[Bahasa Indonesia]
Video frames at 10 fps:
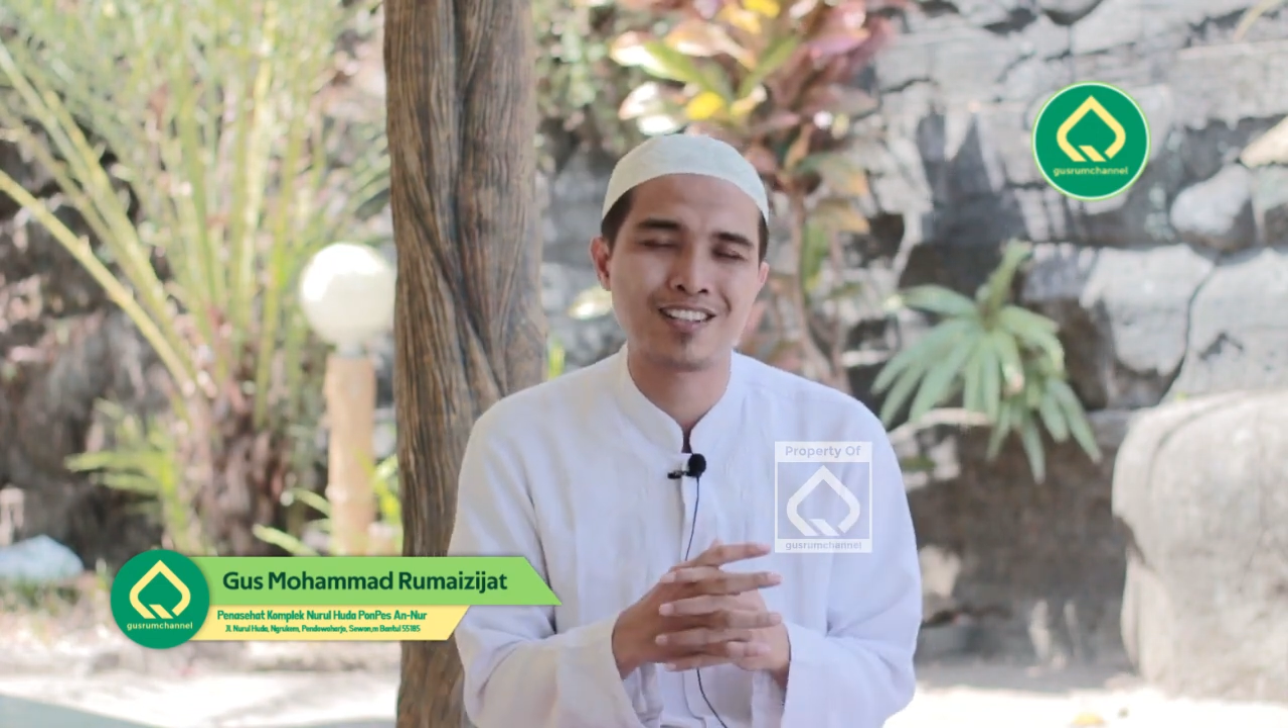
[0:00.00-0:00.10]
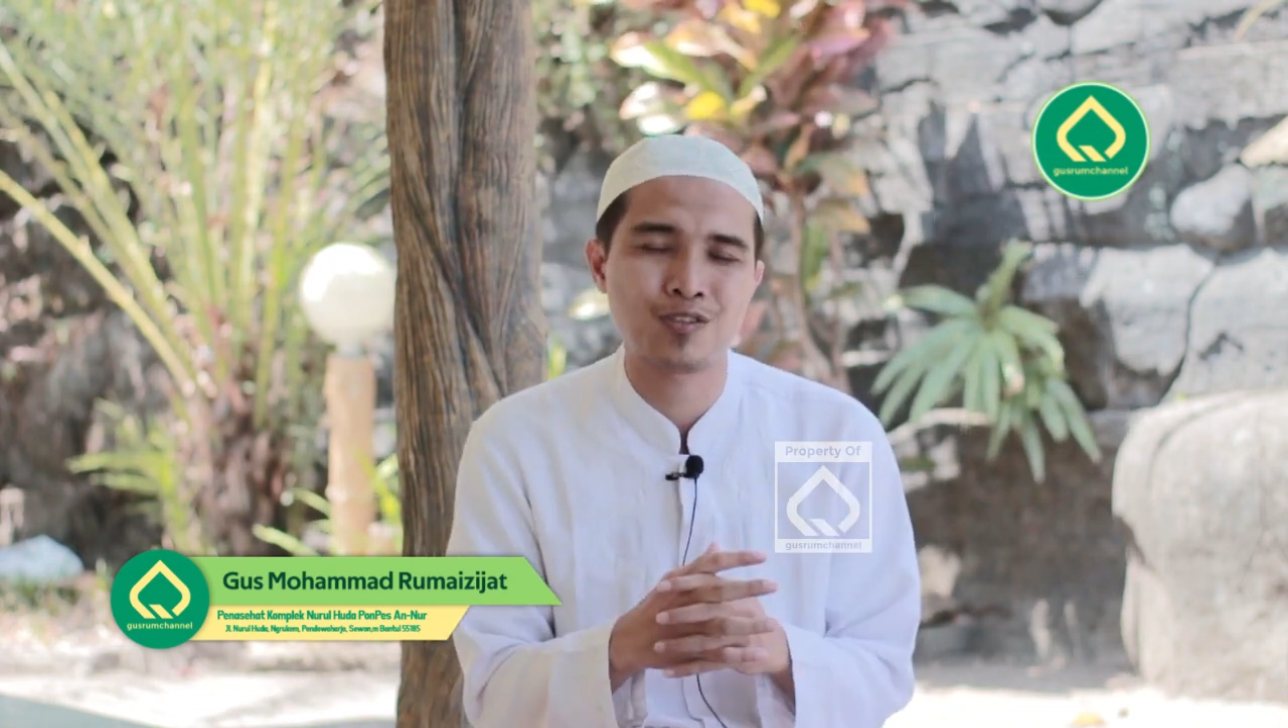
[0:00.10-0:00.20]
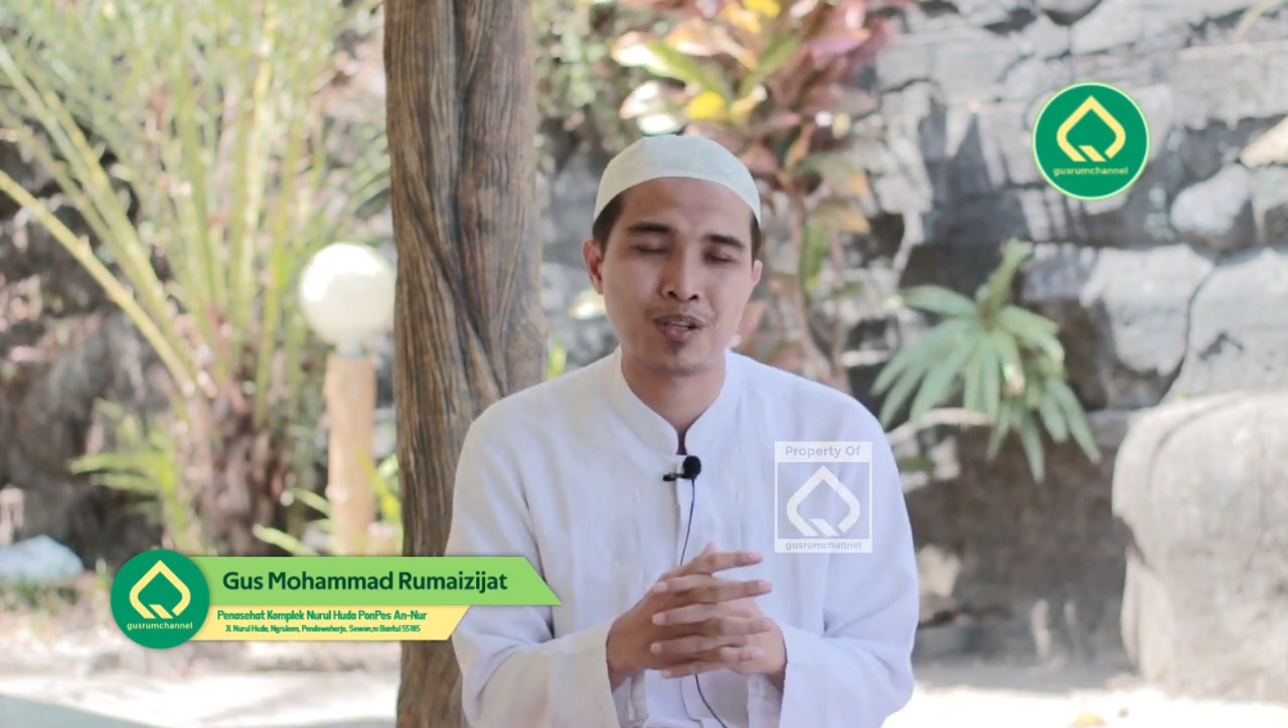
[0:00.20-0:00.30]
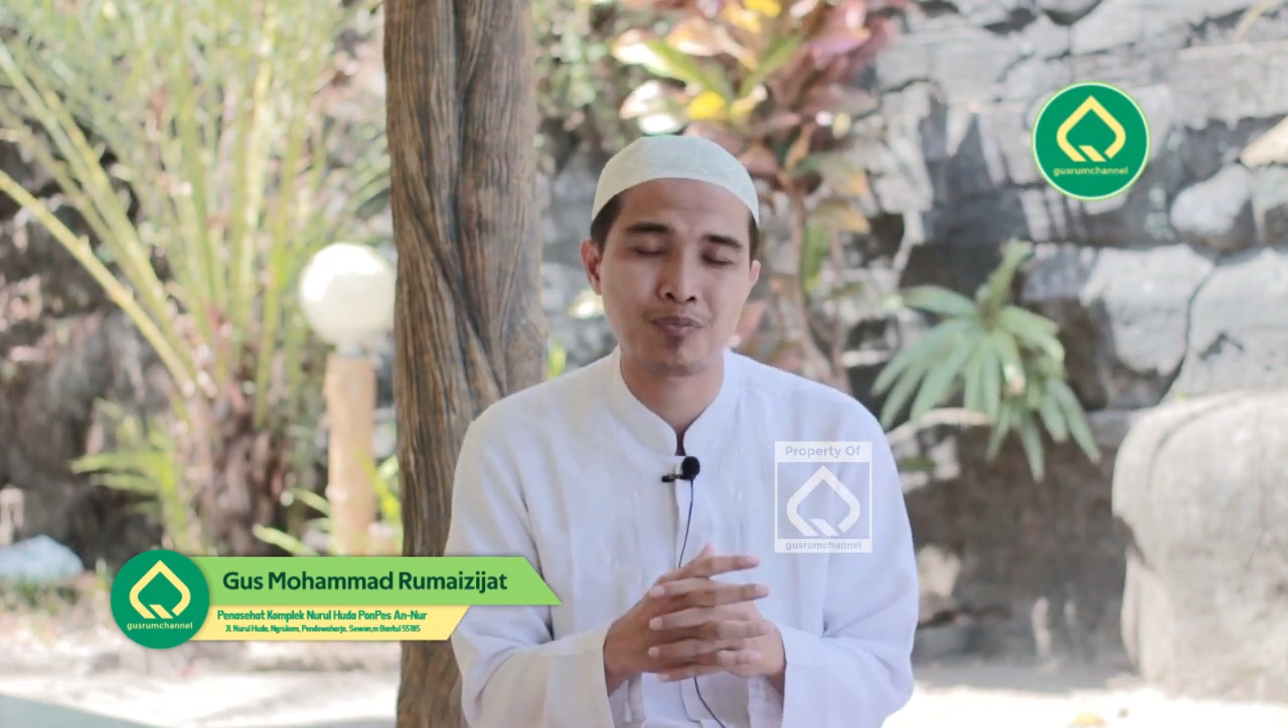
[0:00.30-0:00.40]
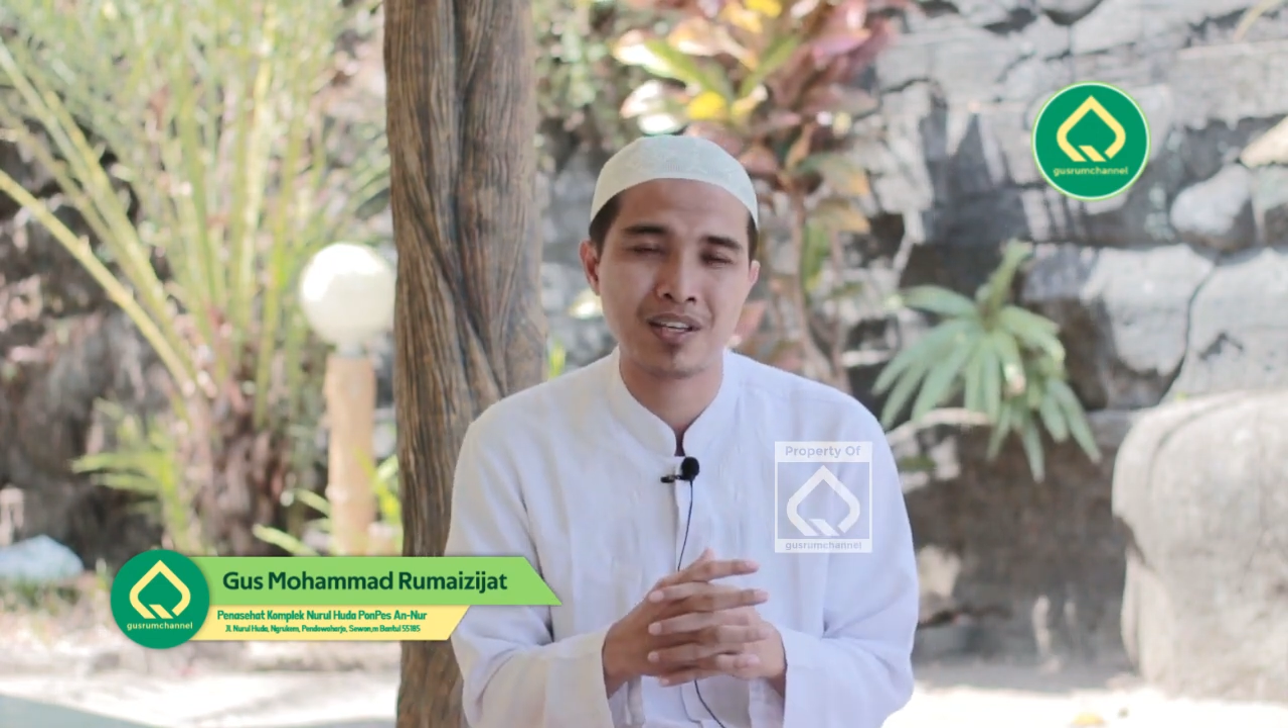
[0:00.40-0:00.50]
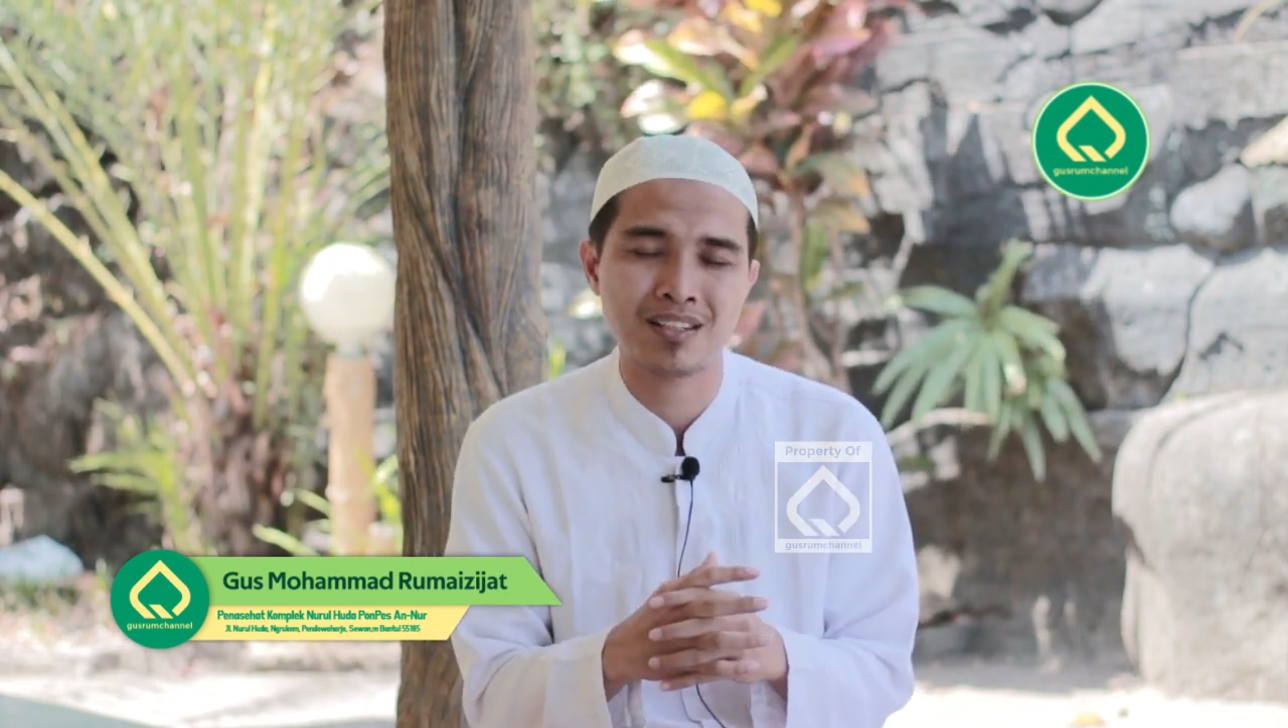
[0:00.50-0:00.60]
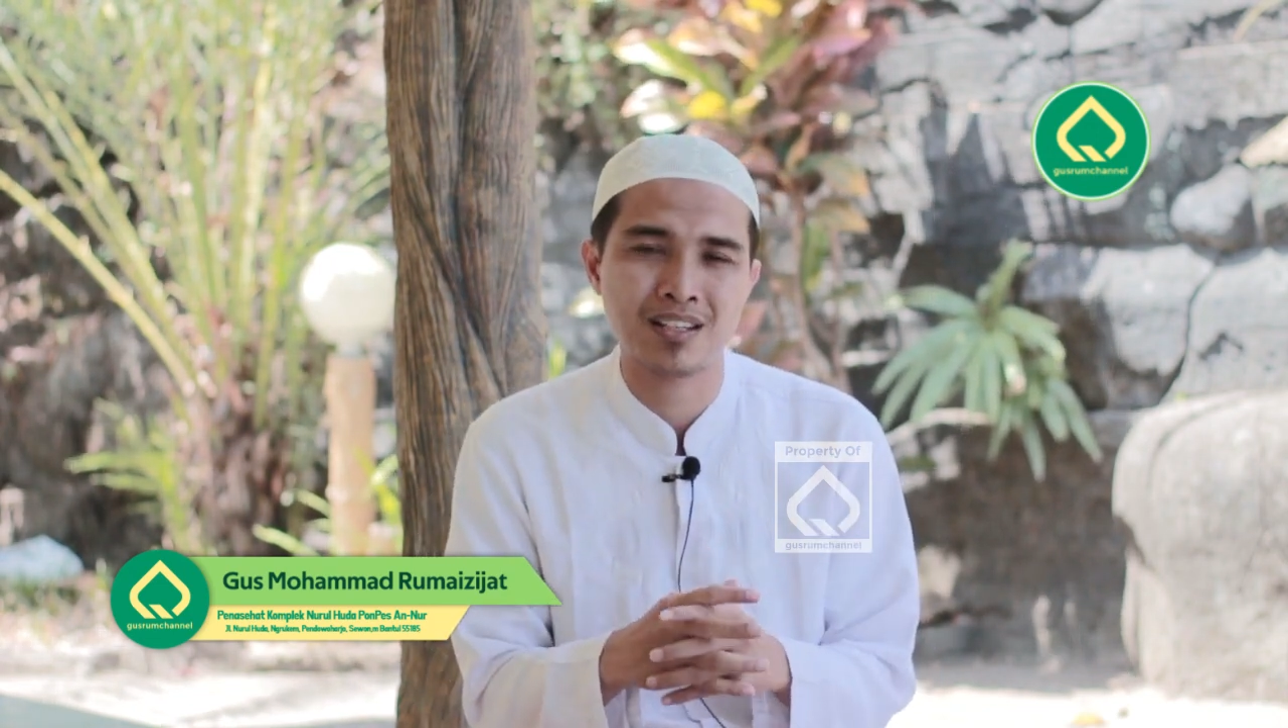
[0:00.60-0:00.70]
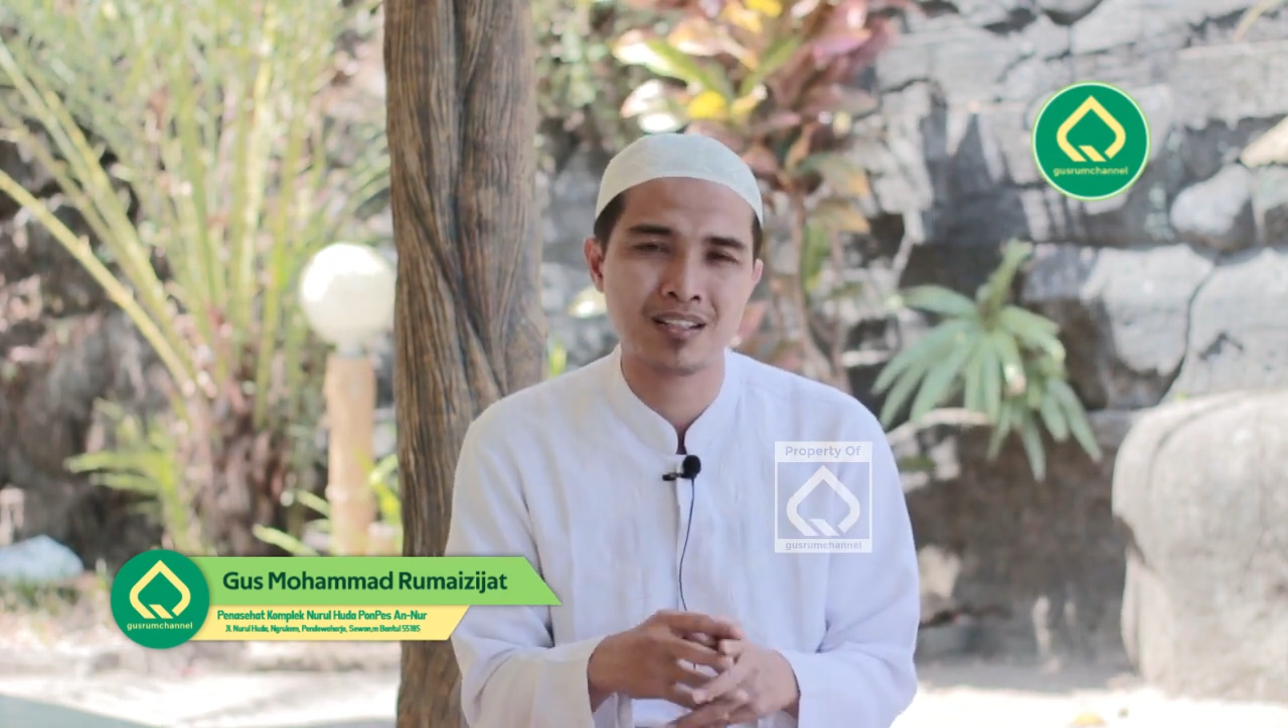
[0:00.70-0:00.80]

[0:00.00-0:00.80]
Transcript: yang luar biasa